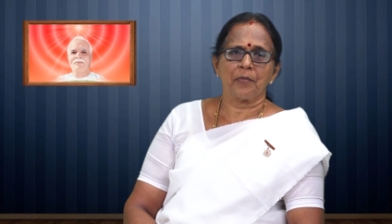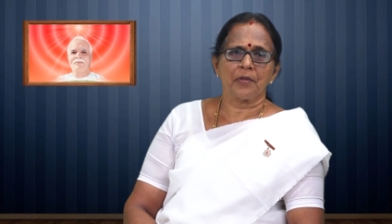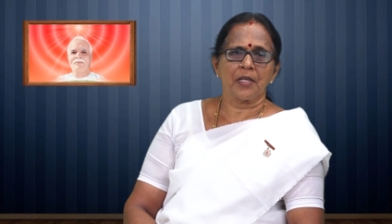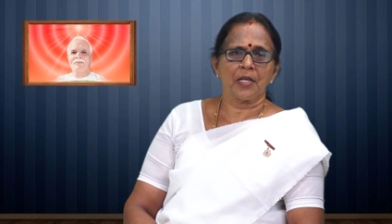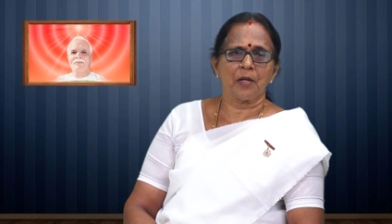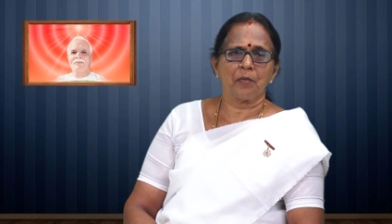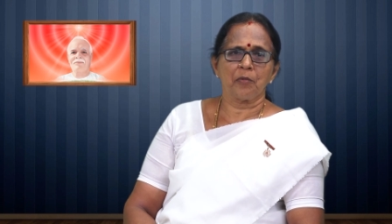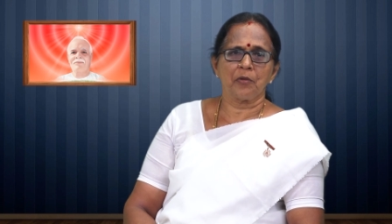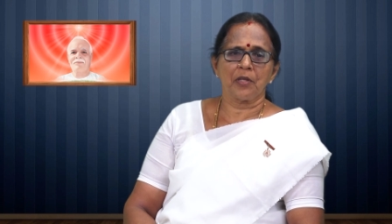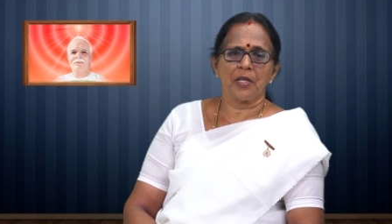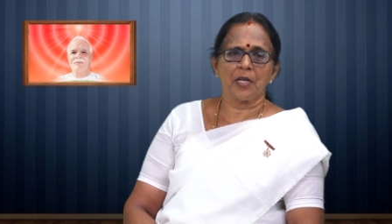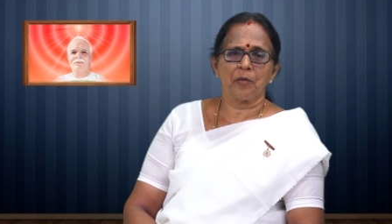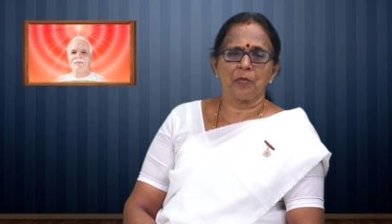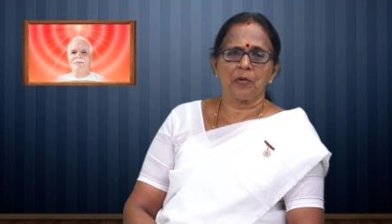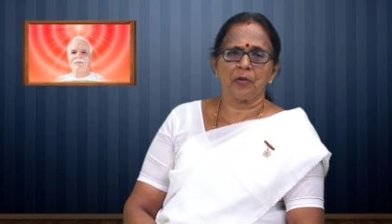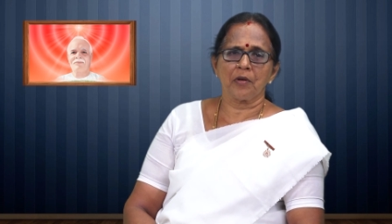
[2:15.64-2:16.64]
தினமும்
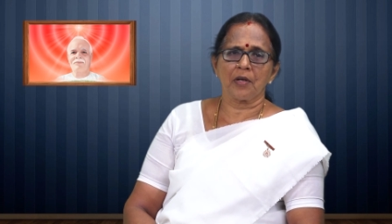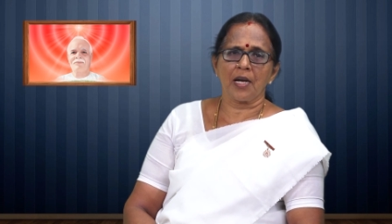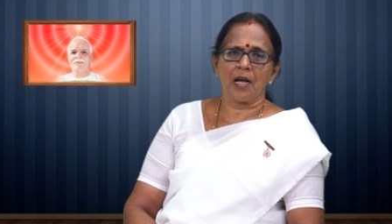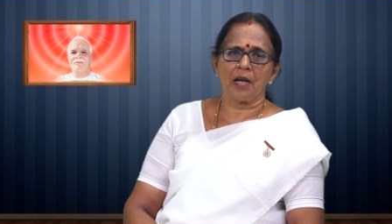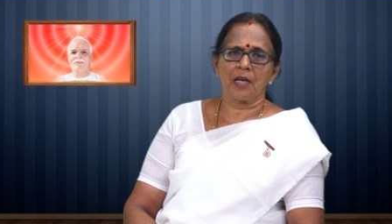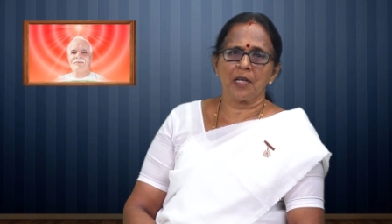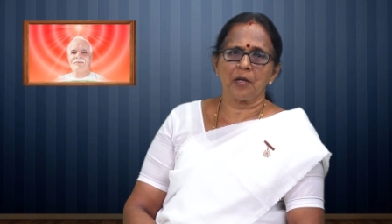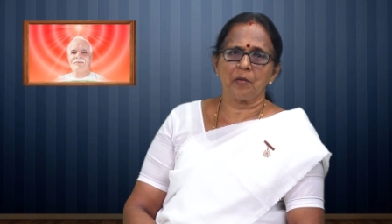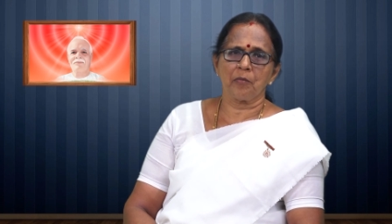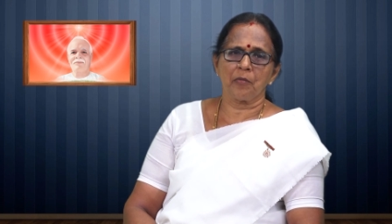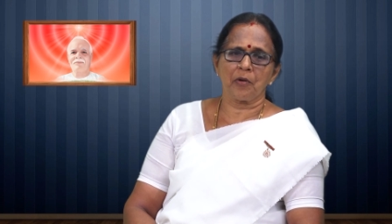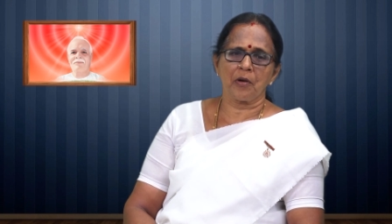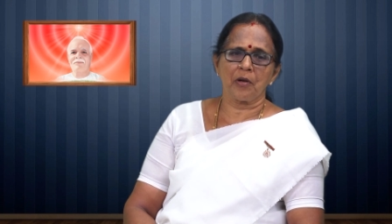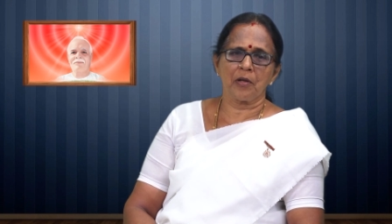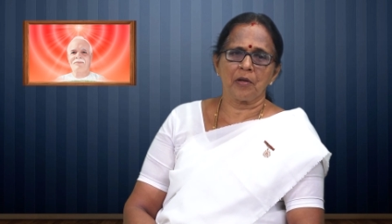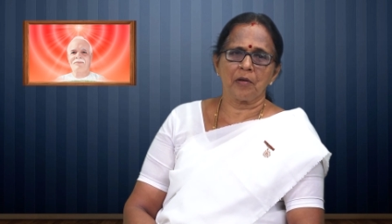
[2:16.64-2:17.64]
தினமும் கலை
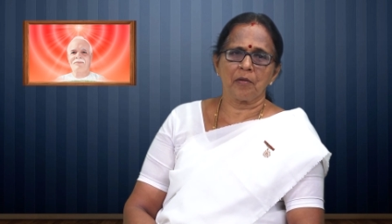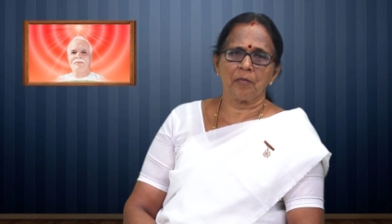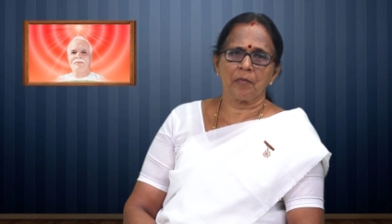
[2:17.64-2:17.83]
முரளி